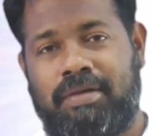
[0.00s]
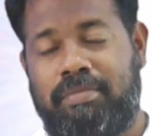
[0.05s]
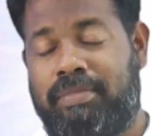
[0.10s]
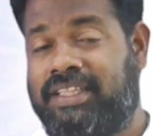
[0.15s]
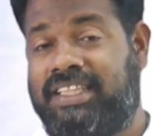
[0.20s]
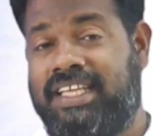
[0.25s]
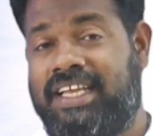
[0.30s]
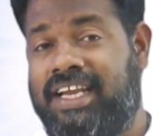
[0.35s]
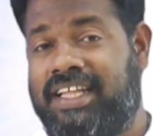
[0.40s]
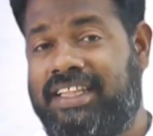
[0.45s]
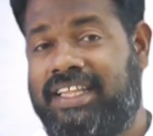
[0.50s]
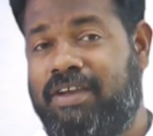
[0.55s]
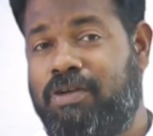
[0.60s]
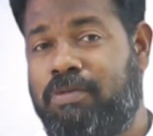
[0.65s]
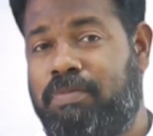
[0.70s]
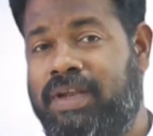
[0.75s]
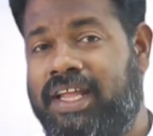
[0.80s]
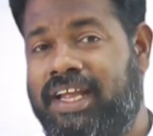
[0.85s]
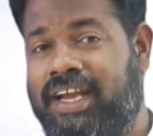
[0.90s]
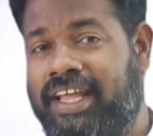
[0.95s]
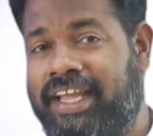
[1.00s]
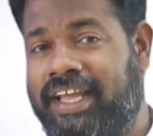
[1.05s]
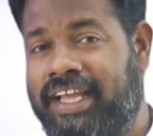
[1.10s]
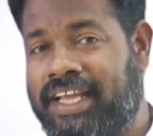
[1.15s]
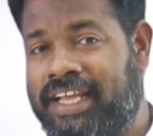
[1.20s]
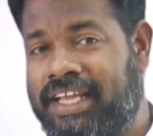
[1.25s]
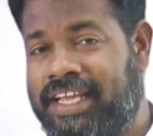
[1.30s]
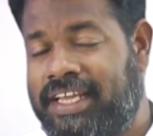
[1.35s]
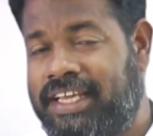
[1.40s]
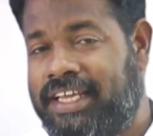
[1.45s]
பார்த்தீங்களா தேவ பிள்ளைகளே
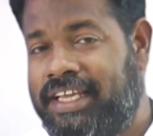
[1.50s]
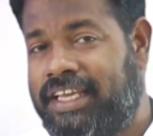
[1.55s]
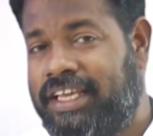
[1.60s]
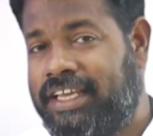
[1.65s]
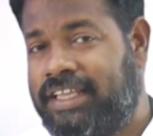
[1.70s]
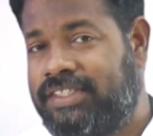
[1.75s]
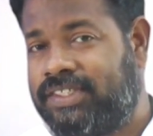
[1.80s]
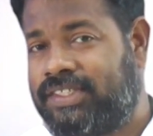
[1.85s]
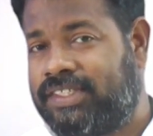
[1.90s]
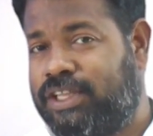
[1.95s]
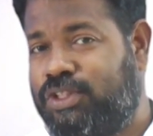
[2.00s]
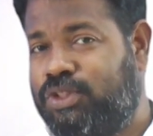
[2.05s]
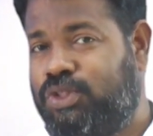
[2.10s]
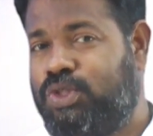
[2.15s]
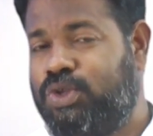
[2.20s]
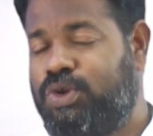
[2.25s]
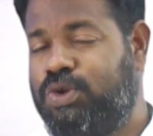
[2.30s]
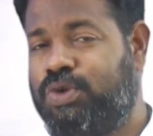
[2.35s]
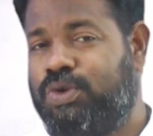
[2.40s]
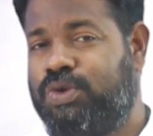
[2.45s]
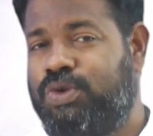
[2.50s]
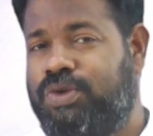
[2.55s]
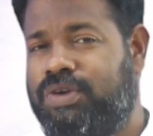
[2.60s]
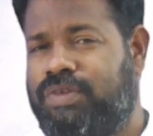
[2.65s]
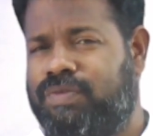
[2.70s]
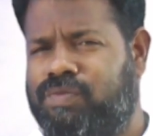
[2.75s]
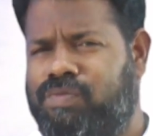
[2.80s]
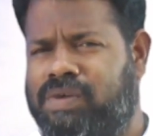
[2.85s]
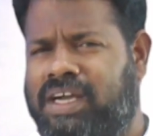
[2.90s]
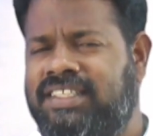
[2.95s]
சத்ரு
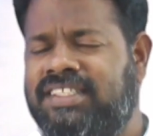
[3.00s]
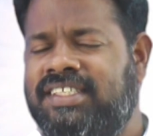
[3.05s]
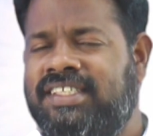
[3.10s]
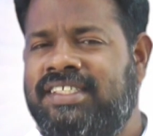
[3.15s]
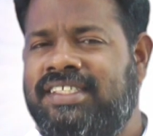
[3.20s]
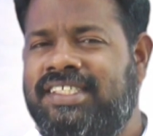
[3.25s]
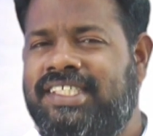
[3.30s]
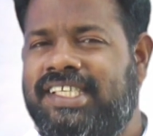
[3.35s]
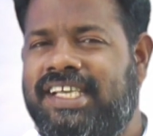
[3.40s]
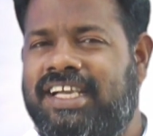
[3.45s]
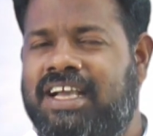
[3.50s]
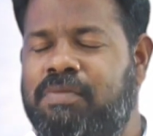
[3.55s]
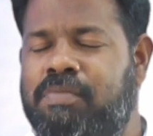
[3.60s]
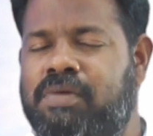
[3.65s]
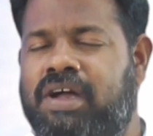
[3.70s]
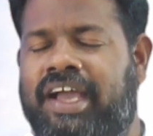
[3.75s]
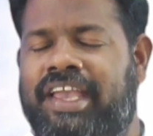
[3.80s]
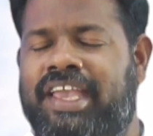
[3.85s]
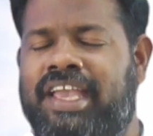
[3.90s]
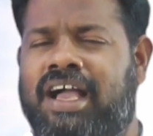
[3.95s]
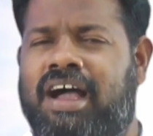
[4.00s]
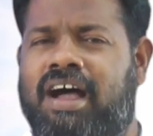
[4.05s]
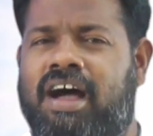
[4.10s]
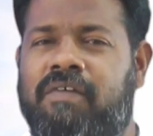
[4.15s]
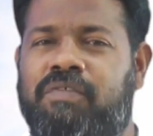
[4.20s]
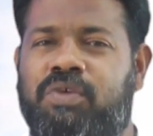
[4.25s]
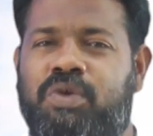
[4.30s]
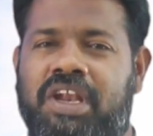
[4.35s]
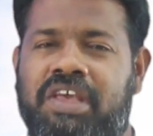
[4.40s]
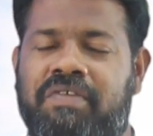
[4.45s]
வஞ்சகமாய்
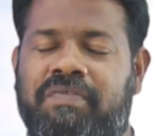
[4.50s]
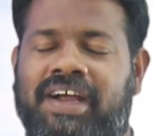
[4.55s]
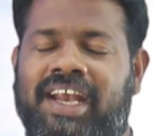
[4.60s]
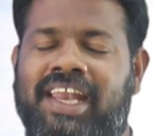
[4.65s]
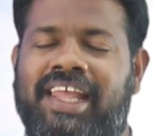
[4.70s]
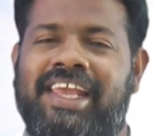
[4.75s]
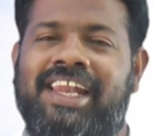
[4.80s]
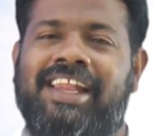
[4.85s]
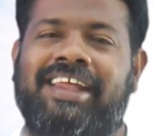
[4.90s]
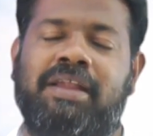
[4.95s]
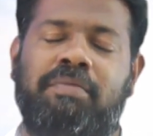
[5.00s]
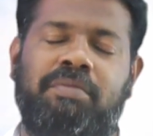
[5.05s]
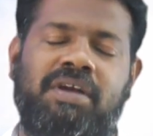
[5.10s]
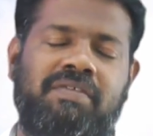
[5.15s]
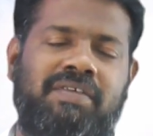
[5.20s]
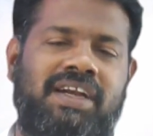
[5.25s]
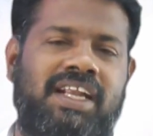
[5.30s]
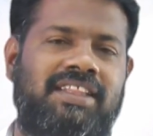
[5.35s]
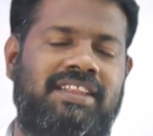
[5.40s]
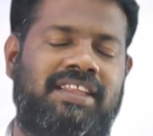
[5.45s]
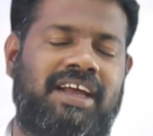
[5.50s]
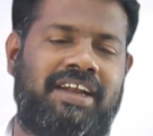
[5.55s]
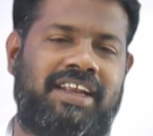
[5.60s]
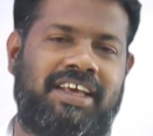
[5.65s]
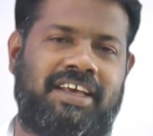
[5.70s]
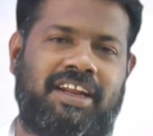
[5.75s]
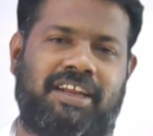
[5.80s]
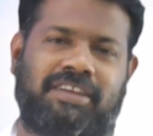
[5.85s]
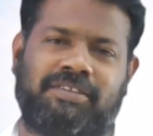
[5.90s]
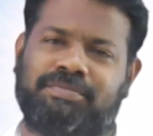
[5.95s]
அவனுடைய வலையில் நம்மளை
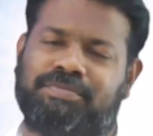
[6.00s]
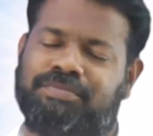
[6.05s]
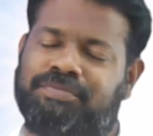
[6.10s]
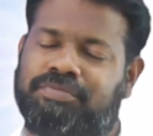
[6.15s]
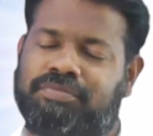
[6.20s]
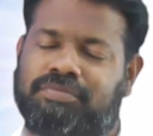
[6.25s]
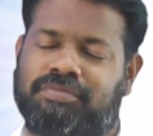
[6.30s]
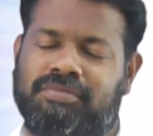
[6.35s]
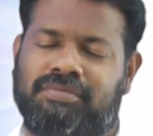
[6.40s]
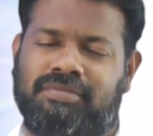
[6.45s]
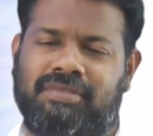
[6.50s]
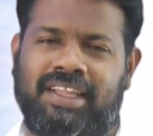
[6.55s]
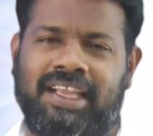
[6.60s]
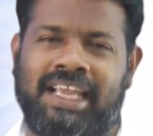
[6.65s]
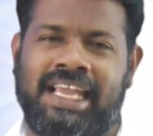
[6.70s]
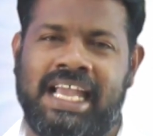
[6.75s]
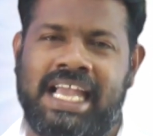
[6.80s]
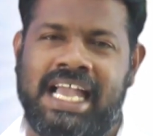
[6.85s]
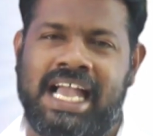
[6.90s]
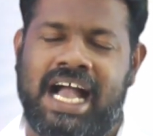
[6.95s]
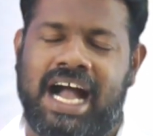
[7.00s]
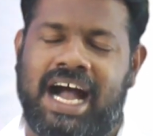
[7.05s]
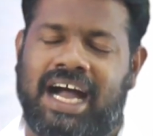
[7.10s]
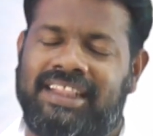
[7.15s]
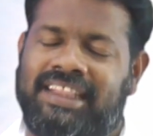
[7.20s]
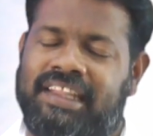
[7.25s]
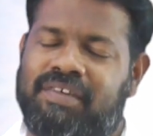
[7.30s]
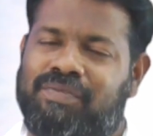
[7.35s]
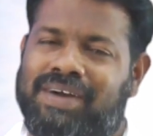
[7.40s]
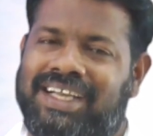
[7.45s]
தாட்டுகிறான்
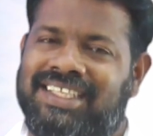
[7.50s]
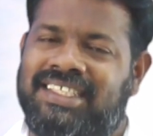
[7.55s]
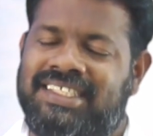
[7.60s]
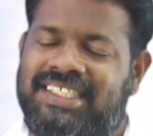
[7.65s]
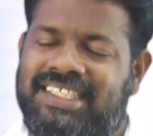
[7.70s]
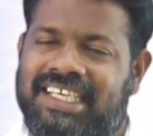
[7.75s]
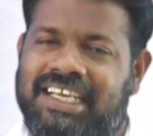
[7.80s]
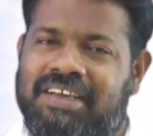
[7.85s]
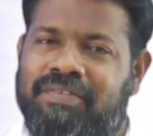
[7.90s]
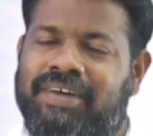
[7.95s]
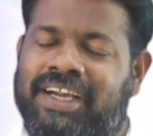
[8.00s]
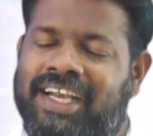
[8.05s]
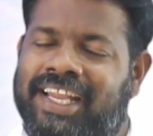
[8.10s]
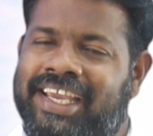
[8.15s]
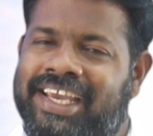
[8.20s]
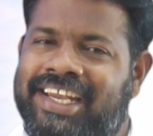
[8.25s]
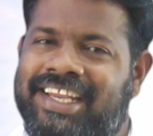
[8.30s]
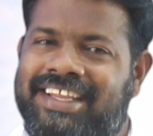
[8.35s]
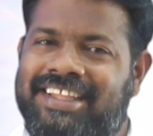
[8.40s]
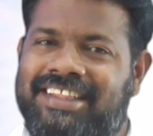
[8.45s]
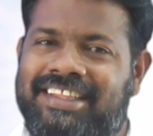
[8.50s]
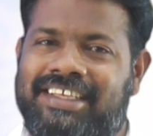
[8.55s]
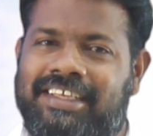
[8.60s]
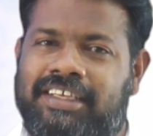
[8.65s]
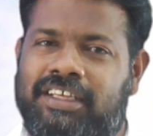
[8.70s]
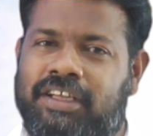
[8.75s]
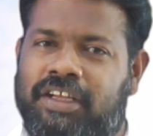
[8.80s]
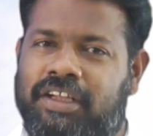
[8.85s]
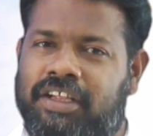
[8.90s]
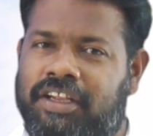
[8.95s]
அந்த வஞ்சக வலையிலிருந்து
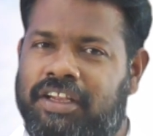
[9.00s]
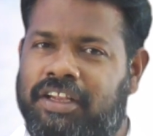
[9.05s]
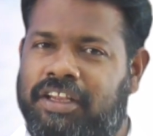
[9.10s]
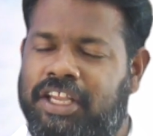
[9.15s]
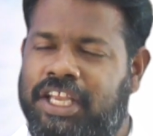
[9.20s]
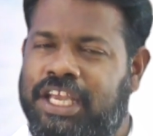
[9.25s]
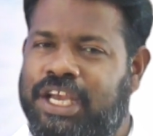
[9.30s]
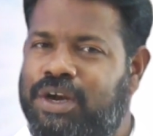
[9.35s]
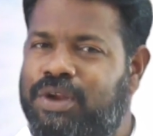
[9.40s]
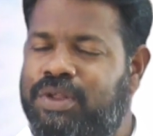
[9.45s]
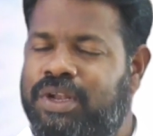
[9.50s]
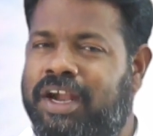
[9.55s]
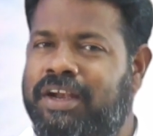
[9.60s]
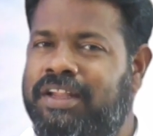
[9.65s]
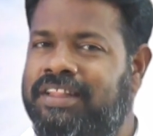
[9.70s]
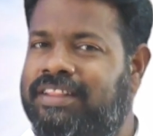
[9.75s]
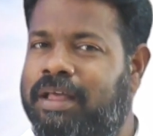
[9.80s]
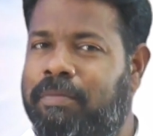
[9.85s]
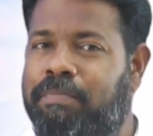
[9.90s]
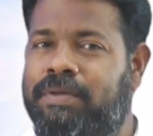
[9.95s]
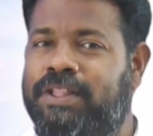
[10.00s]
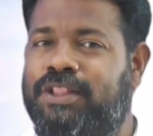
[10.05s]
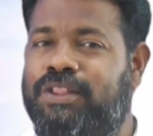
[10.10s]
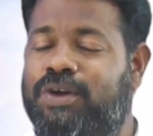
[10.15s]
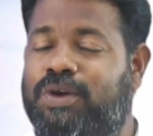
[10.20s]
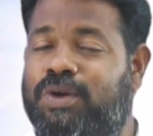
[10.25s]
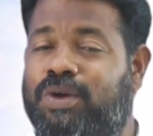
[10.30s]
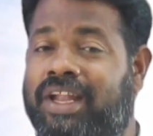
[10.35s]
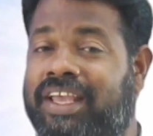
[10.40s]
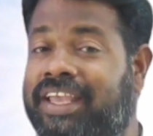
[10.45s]
நீங்களும் நானும்
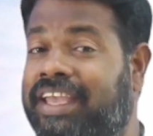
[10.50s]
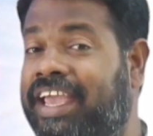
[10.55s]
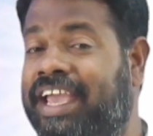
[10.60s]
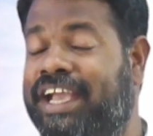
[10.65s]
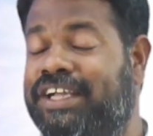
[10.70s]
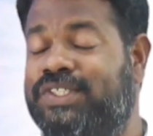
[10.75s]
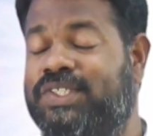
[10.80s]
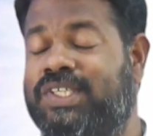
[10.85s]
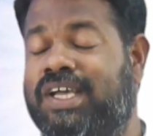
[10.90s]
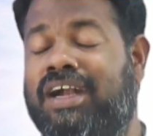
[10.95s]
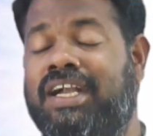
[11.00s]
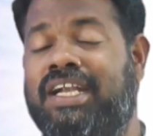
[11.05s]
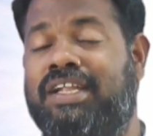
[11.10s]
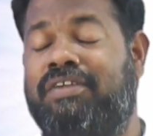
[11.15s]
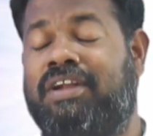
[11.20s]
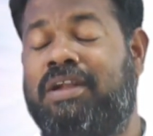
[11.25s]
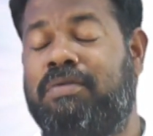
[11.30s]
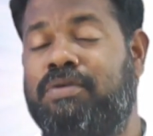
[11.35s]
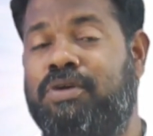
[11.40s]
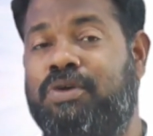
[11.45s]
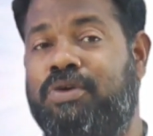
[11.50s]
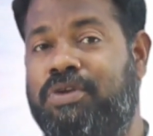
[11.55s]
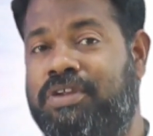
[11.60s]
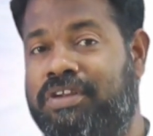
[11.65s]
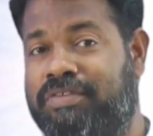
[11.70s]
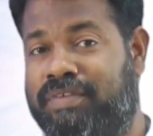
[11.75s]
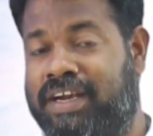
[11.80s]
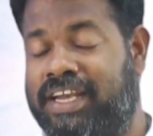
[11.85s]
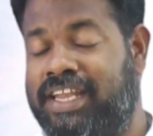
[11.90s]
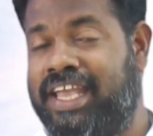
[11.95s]
தப்பித்து கொள்ள ஏ சாண்டவர் நமக்கு ஒரு
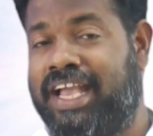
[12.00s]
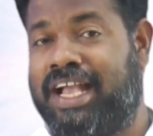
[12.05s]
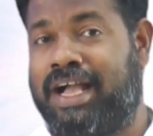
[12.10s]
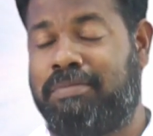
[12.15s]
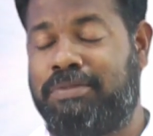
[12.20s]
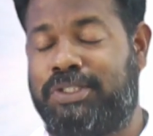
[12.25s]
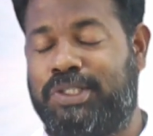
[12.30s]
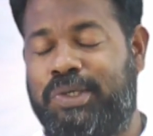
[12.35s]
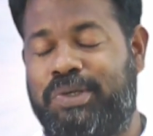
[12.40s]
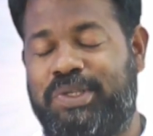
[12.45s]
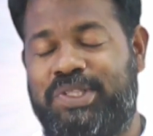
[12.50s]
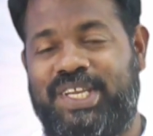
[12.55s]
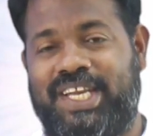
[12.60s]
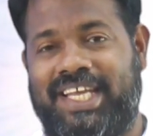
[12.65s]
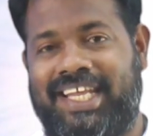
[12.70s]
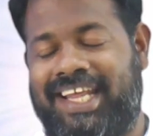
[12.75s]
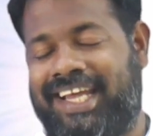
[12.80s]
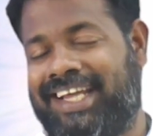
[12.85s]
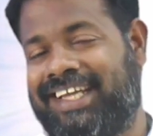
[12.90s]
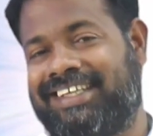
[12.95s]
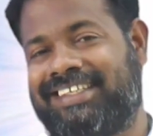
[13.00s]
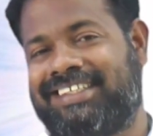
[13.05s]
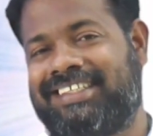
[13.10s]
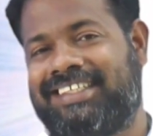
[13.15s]
வழியை காமிச்சு கொடுத்துருக்குறாங்க